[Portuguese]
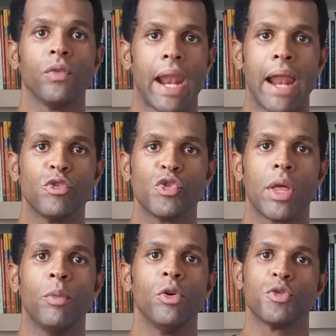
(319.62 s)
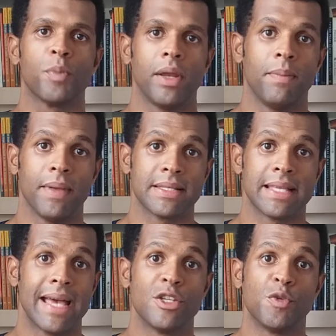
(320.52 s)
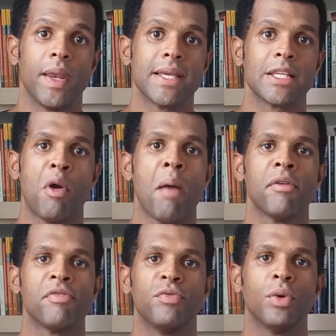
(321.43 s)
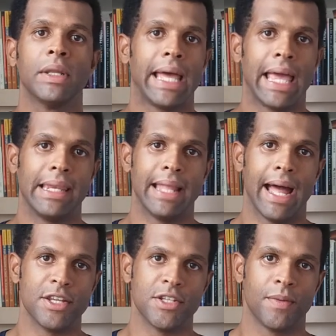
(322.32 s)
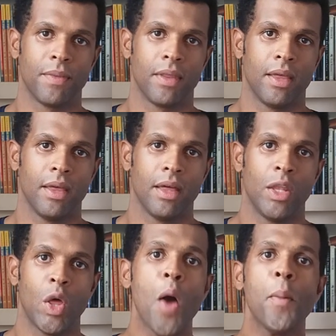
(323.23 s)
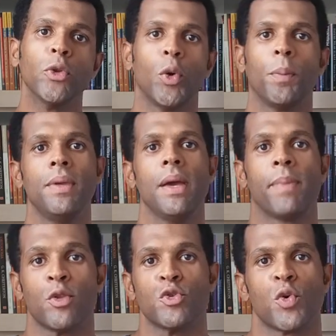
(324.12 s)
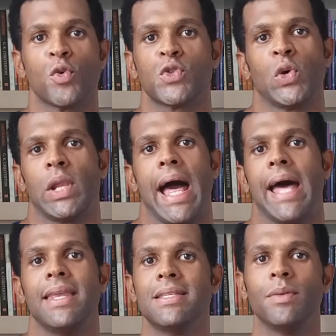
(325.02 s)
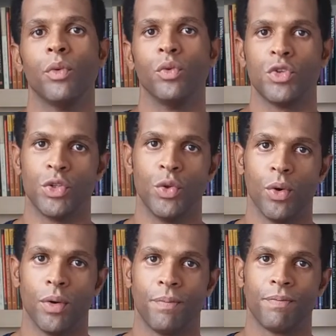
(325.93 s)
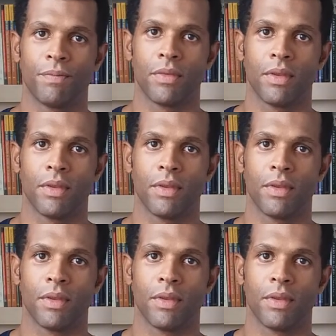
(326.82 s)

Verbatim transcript: Ao contrário do que muitos podem pensar, essa esperança não é uma fuga da realidade não é uma utopia para nos consolar nesse mundo de dor,